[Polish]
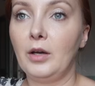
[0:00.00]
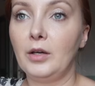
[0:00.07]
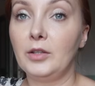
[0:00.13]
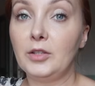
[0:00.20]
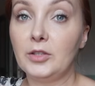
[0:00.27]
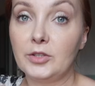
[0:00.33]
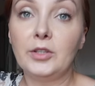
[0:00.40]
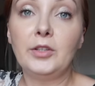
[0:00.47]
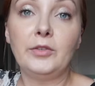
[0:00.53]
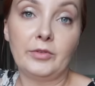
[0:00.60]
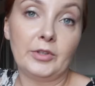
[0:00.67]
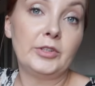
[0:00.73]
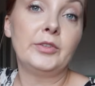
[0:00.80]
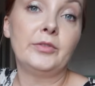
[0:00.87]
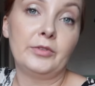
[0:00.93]
Jeżeli
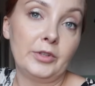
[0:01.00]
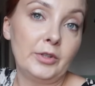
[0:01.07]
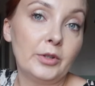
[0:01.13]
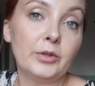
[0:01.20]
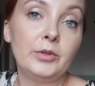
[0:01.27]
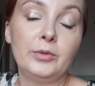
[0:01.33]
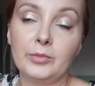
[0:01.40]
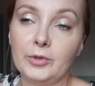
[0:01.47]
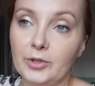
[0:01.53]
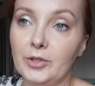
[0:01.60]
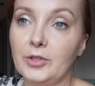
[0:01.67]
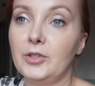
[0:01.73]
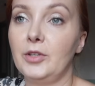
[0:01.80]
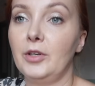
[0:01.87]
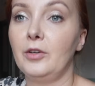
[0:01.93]
właśnie w tygodniu
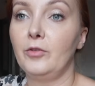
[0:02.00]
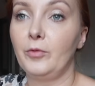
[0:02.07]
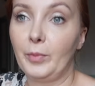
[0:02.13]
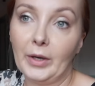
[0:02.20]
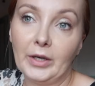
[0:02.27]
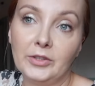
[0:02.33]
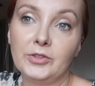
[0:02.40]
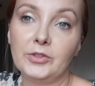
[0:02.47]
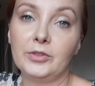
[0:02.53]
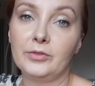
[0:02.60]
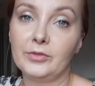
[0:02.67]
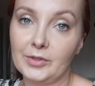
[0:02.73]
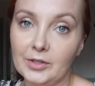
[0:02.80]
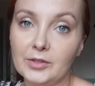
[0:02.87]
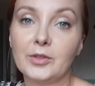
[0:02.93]
możecie wpaść
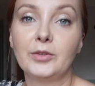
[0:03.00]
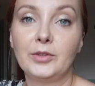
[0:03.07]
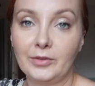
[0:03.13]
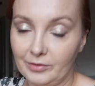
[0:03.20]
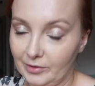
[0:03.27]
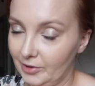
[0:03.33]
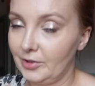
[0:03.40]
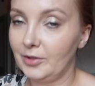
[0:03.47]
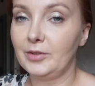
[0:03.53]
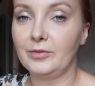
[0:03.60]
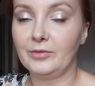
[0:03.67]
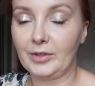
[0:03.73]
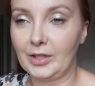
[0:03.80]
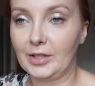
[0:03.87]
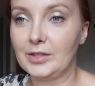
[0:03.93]
w sezonie właśnie tym
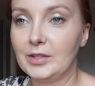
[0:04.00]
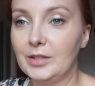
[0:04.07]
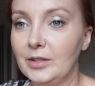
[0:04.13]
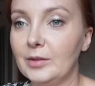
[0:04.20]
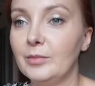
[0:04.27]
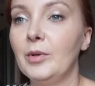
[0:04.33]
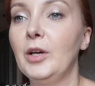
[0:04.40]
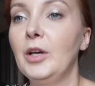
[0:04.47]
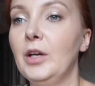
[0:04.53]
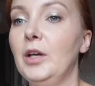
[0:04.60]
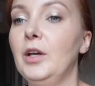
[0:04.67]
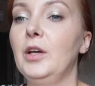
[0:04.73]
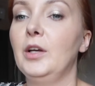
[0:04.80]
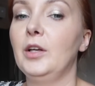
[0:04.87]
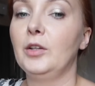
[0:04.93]
wakacyjnym,
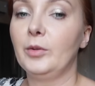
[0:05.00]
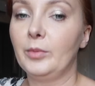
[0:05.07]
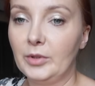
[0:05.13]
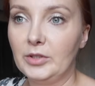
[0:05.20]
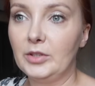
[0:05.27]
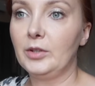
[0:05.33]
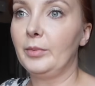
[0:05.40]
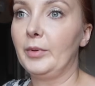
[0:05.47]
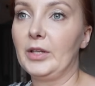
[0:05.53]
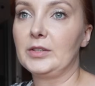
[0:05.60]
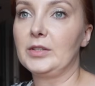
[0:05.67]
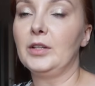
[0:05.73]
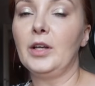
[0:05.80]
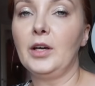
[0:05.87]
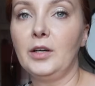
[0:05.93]
to będzie dobra
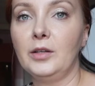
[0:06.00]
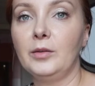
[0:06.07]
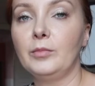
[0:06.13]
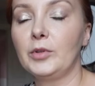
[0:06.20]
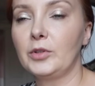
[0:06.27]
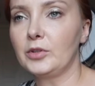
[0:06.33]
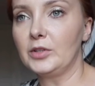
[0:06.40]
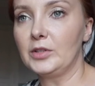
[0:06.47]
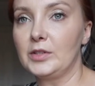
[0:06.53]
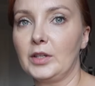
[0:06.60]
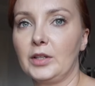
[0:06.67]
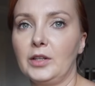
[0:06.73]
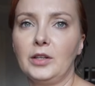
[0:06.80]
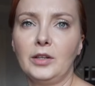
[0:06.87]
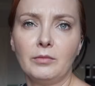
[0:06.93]
cena, bo to jest
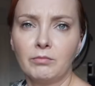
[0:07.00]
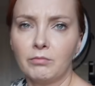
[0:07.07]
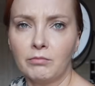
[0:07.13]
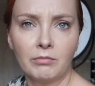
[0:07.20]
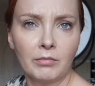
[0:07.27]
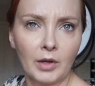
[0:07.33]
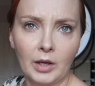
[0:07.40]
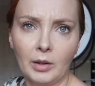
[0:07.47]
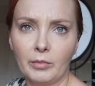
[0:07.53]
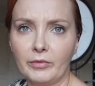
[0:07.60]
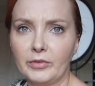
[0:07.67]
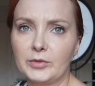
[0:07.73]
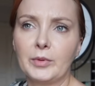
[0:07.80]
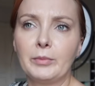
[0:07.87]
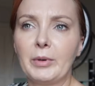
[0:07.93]
taki
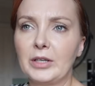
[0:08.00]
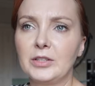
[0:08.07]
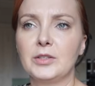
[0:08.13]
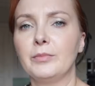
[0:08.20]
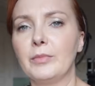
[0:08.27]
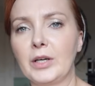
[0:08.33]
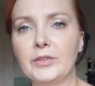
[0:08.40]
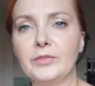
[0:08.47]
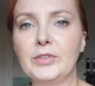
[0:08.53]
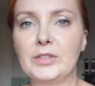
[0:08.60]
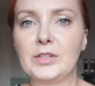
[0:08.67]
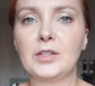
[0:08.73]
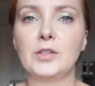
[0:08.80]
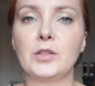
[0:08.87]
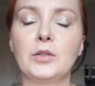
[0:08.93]
powiedzmy bardziej martwy
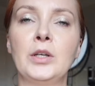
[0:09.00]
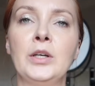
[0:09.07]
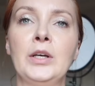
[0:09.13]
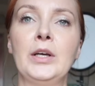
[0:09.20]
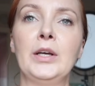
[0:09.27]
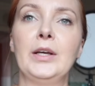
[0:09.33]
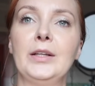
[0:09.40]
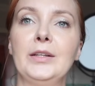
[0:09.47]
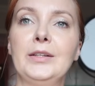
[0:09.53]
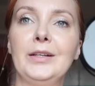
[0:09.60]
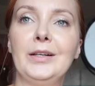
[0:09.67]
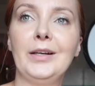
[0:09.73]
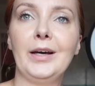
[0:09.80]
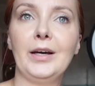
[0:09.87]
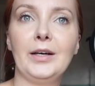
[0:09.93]
sezon
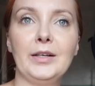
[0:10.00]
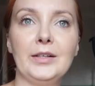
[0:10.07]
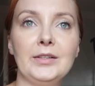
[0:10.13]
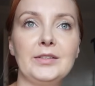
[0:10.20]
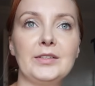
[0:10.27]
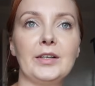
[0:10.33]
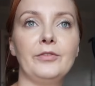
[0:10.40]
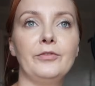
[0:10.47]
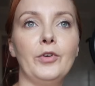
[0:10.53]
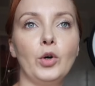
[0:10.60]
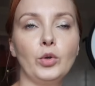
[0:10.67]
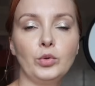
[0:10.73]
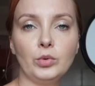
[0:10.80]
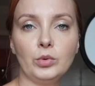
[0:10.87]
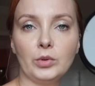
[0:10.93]
dla
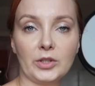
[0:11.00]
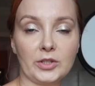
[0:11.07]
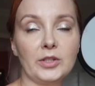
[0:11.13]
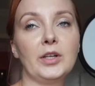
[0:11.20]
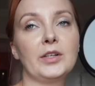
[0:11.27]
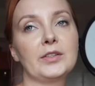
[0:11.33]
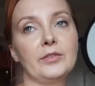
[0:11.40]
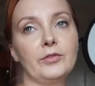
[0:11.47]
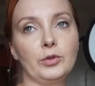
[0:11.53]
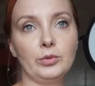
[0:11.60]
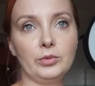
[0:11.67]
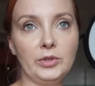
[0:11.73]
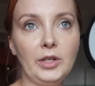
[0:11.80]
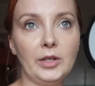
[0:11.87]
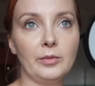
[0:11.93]
zawodu, a czy dla zawodu
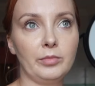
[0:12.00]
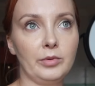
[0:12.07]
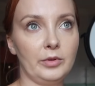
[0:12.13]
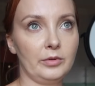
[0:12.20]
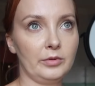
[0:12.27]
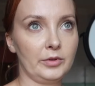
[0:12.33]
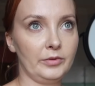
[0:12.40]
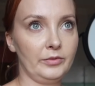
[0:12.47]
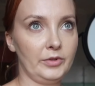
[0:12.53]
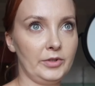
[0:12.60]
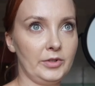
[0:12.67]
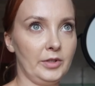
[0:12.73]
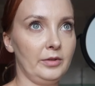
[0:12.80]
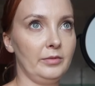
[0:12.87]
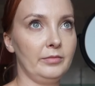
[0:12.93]
nie, bo
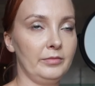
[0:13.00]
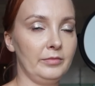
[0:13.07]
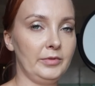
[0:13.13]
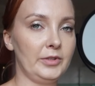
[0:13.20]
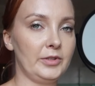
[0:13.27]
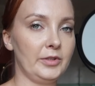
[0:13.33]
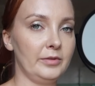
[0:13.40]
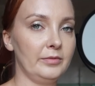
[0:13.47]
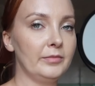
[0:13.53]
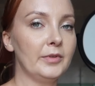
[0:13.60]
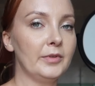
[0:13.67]
oczywiście wiecie,